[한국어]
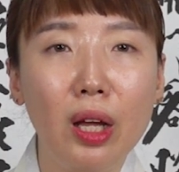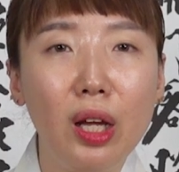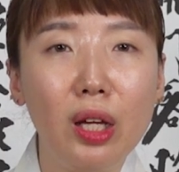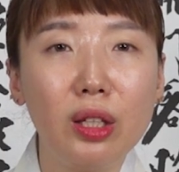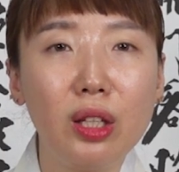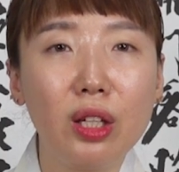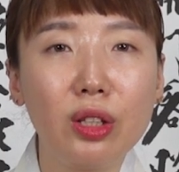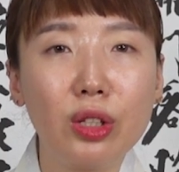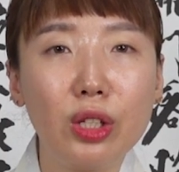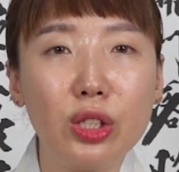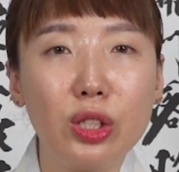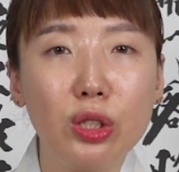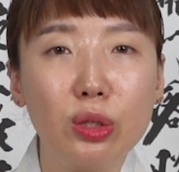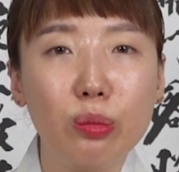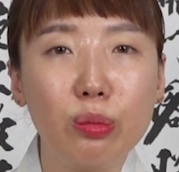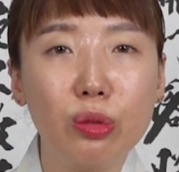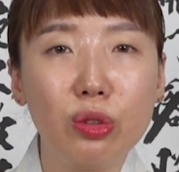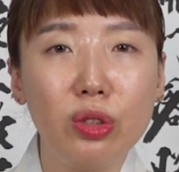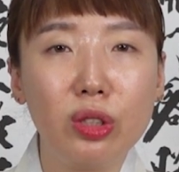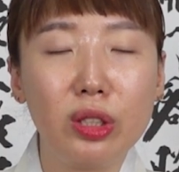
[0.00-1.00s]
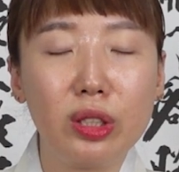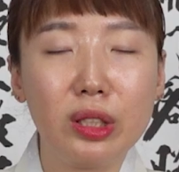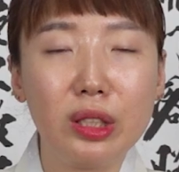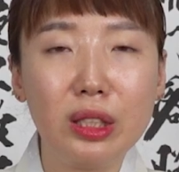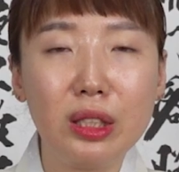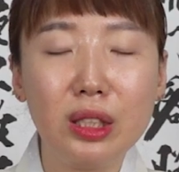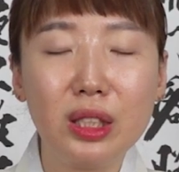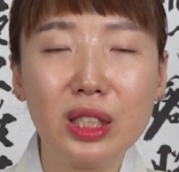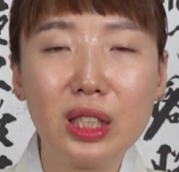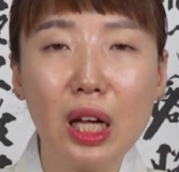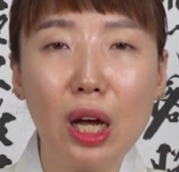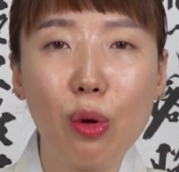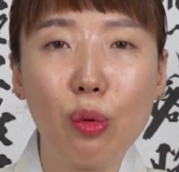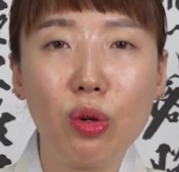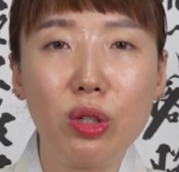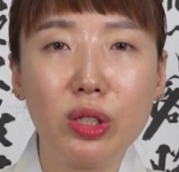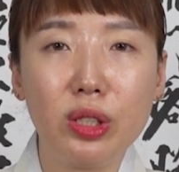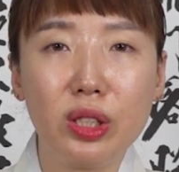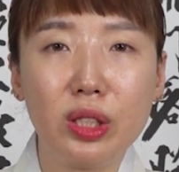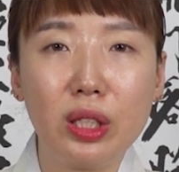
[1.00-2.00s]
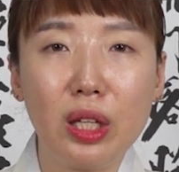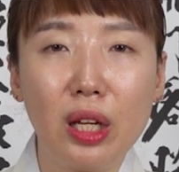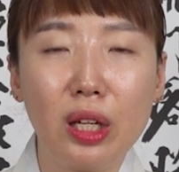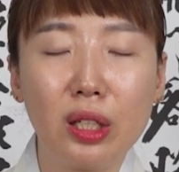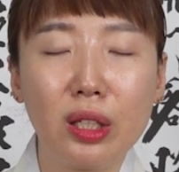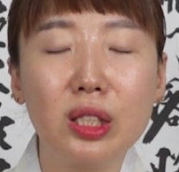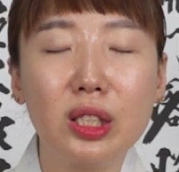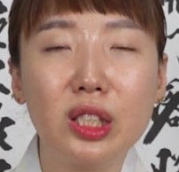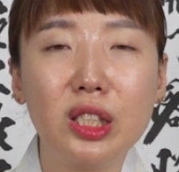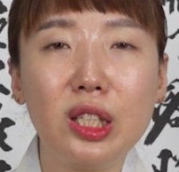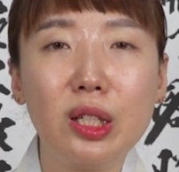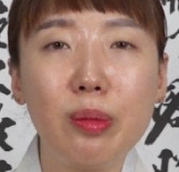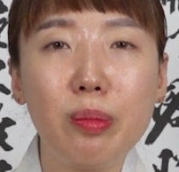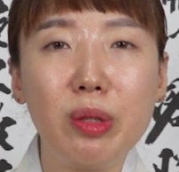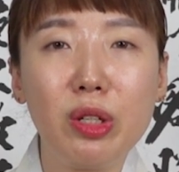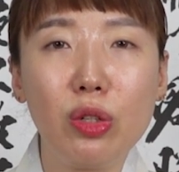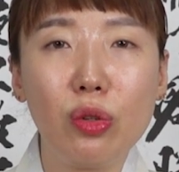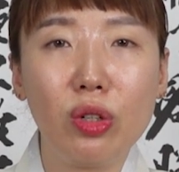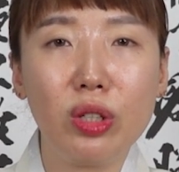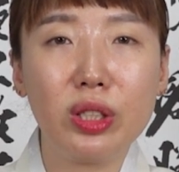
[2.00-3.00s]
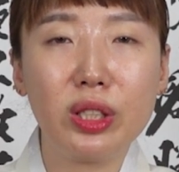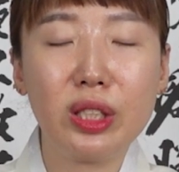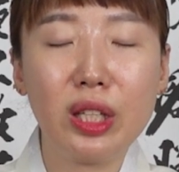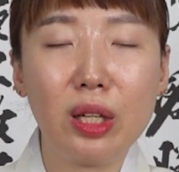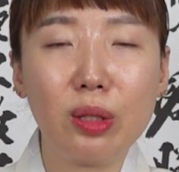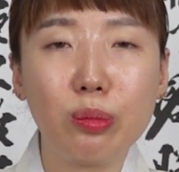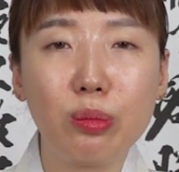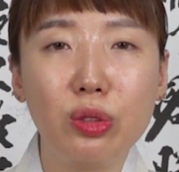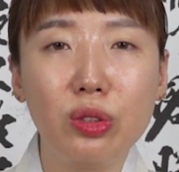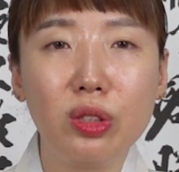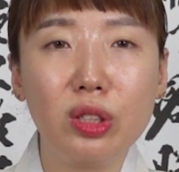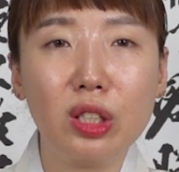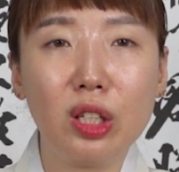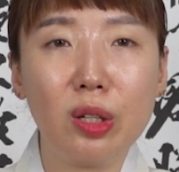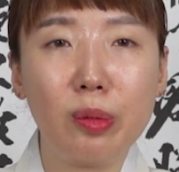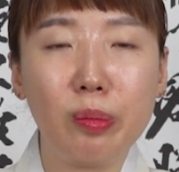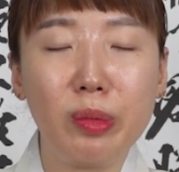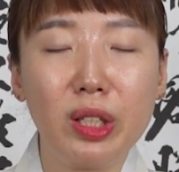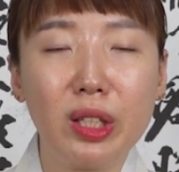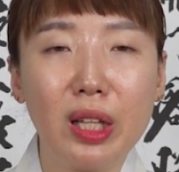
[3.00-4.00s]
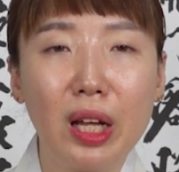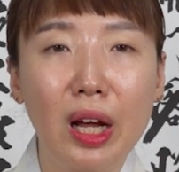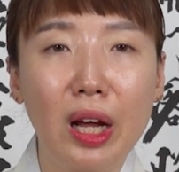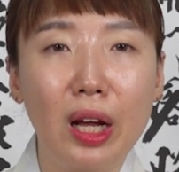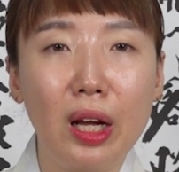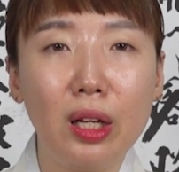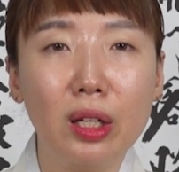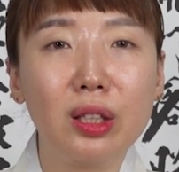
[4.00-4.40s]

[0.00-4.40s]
해당되시는 분들은 4월생, 12월생 분들입니다.